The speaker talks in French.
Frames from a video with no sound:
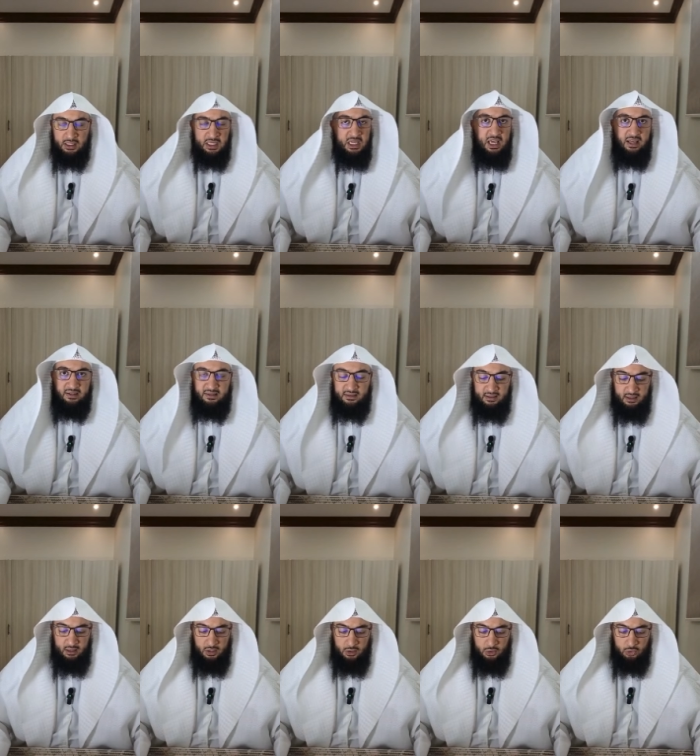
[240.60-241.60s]
Qui est-ce
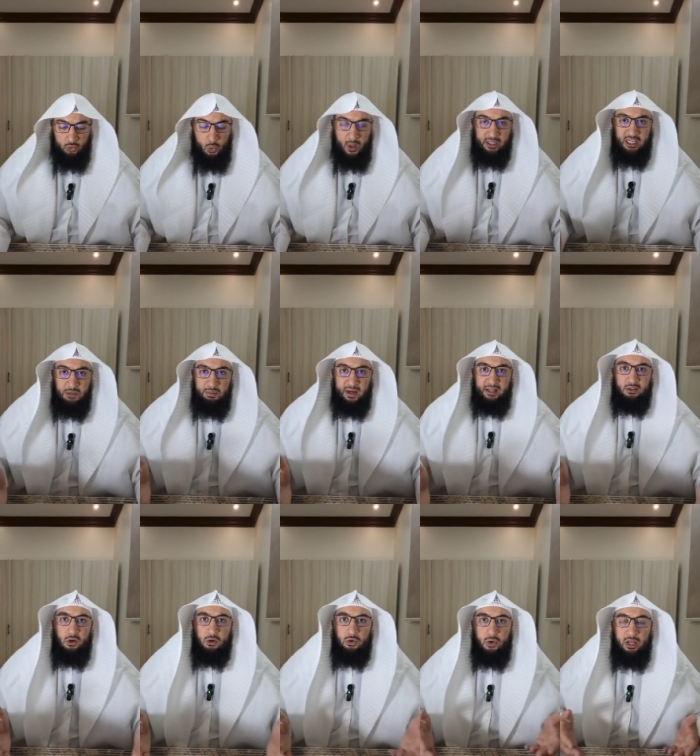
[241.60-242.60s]
Toi qui
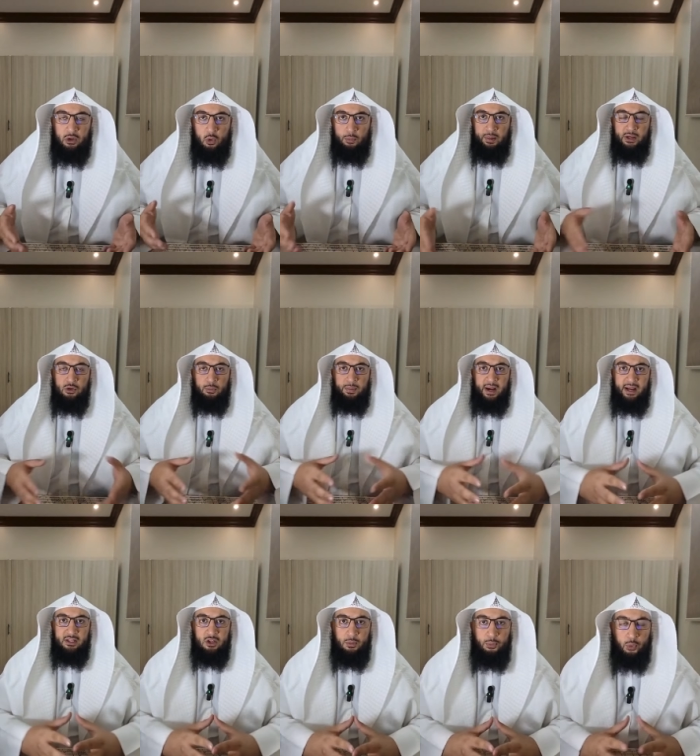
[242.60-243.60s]
prétends que les compagnons, par
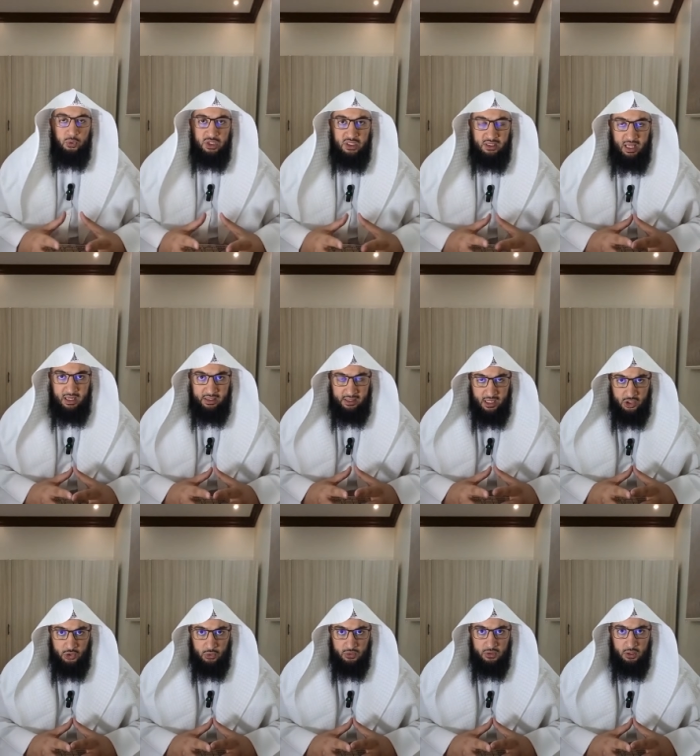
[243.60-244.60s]
exemple, ont dit telle et telle
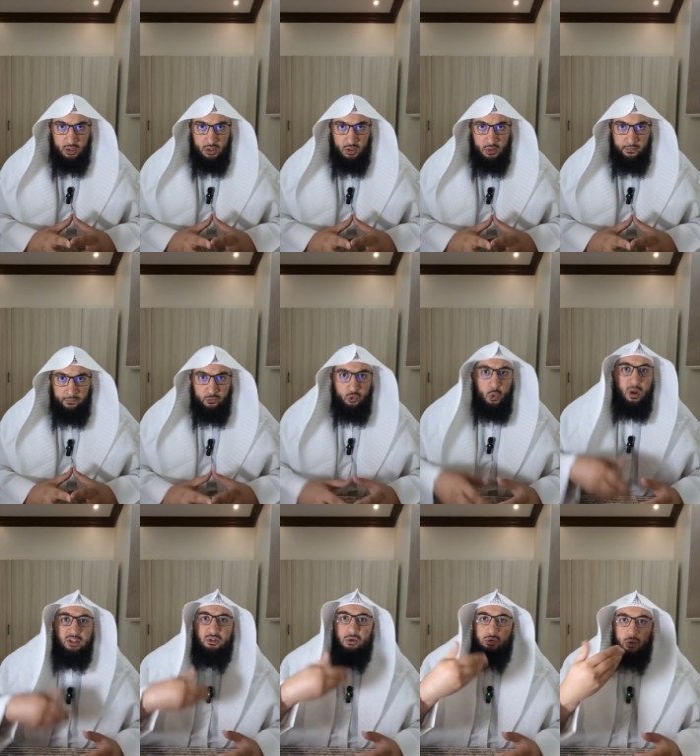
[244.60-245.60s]
chose. D'où
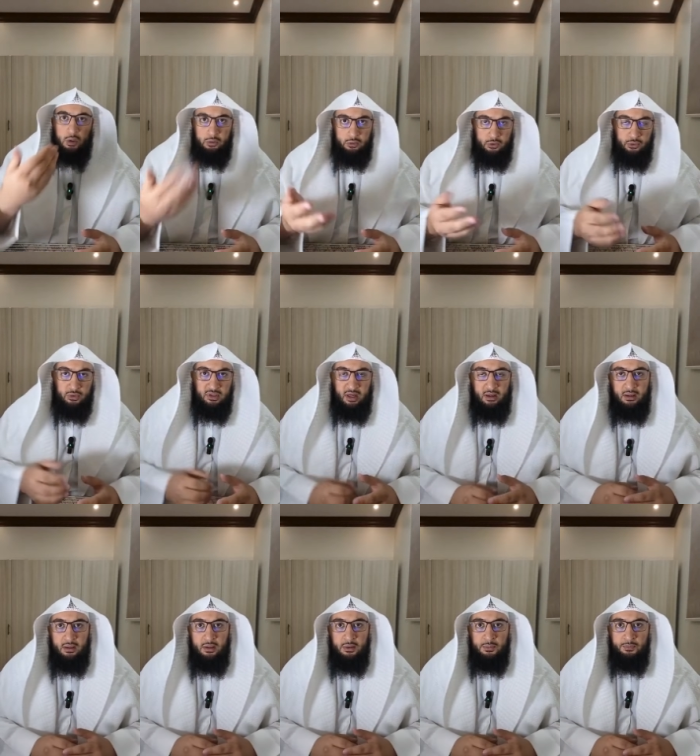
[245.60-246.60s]
est-ce que tu as entendu
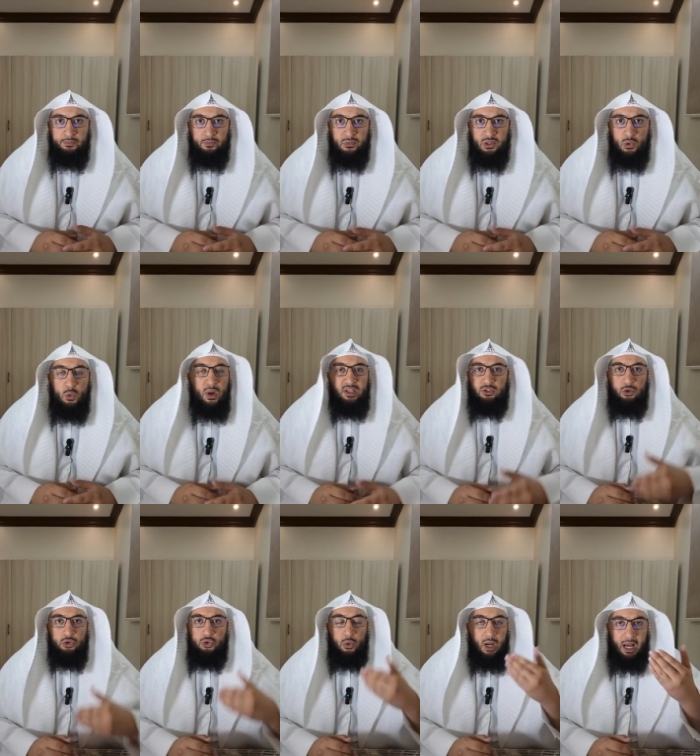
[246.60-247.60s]
ça Où est-ce
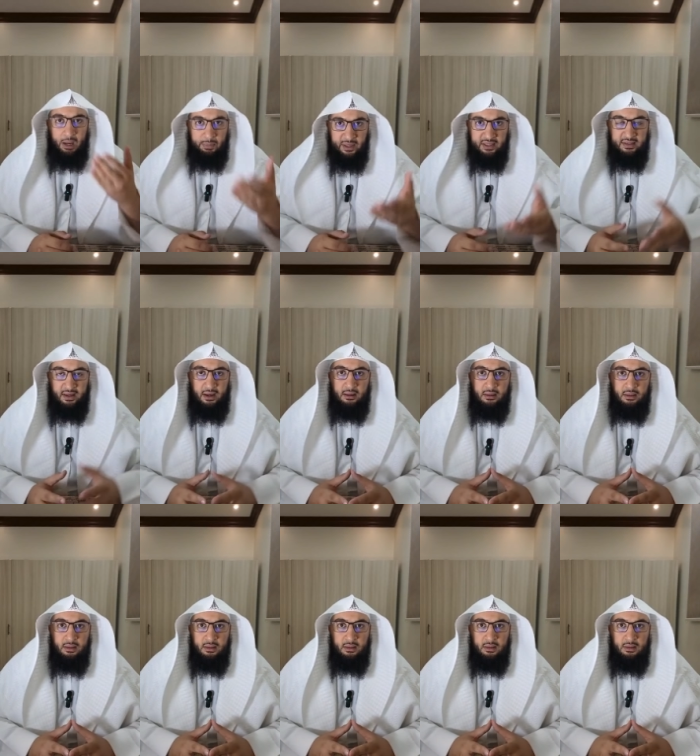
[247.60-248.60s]
que tu as appris ça
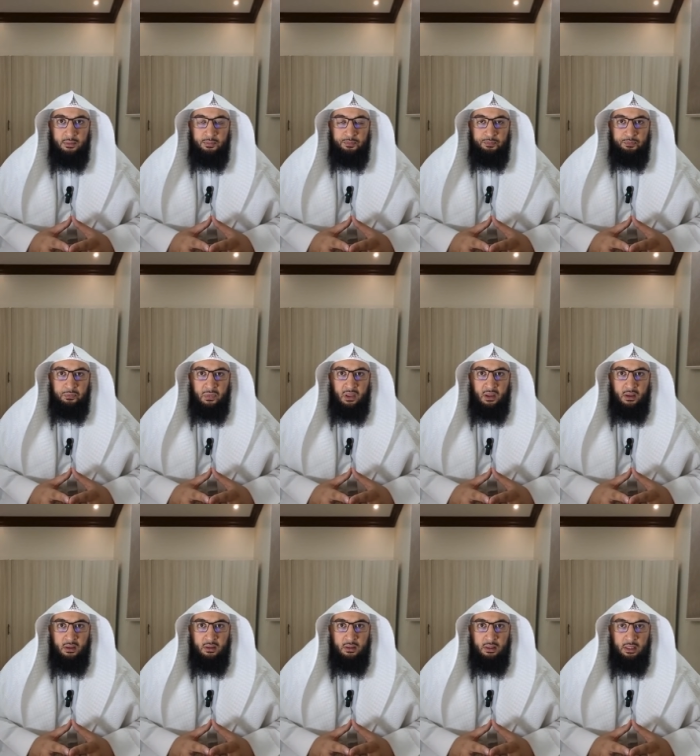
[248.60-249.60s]

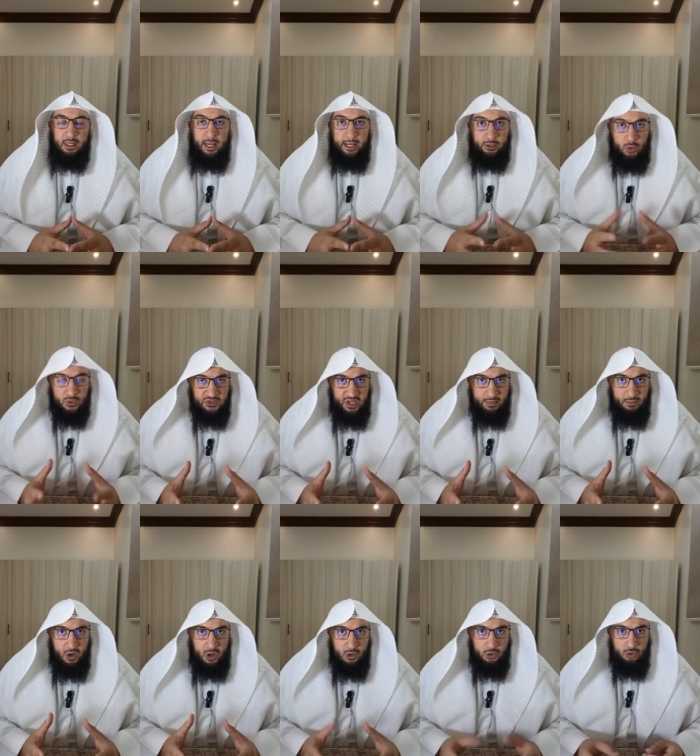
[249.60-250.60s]
Et
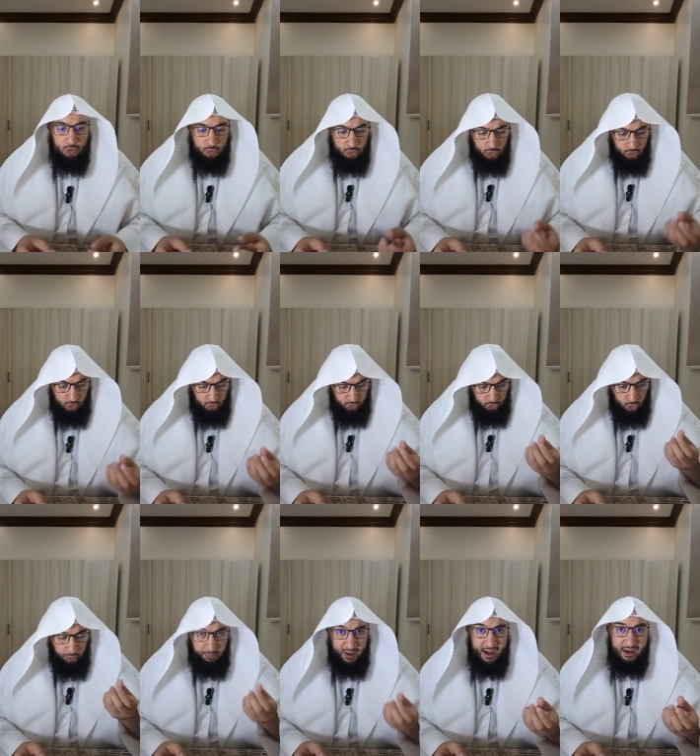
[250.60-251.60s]
deuxièmement,
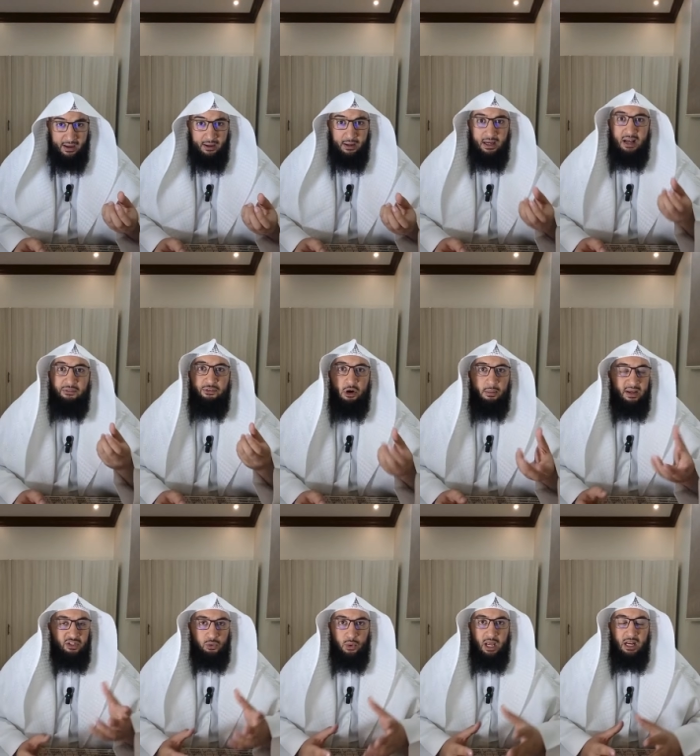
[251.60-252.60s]
de par
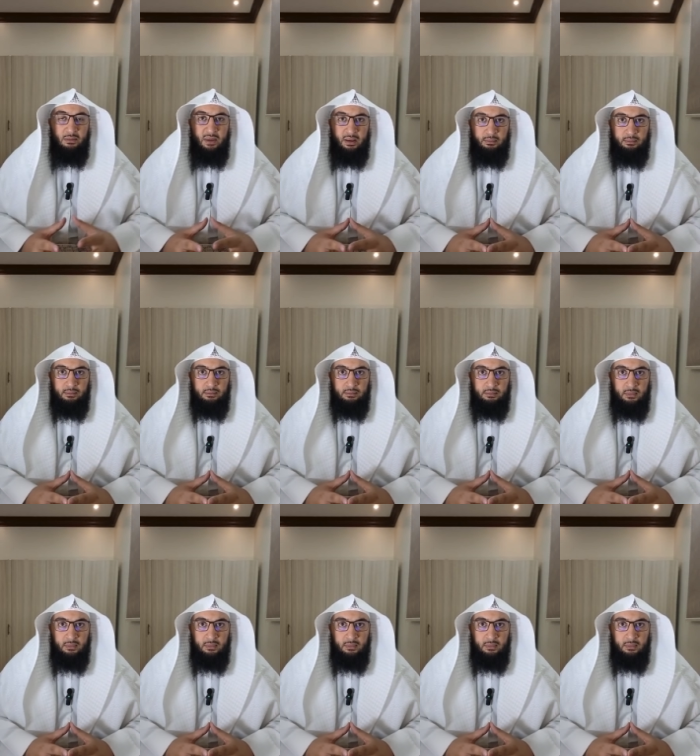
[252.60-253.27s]
l'information elle-même.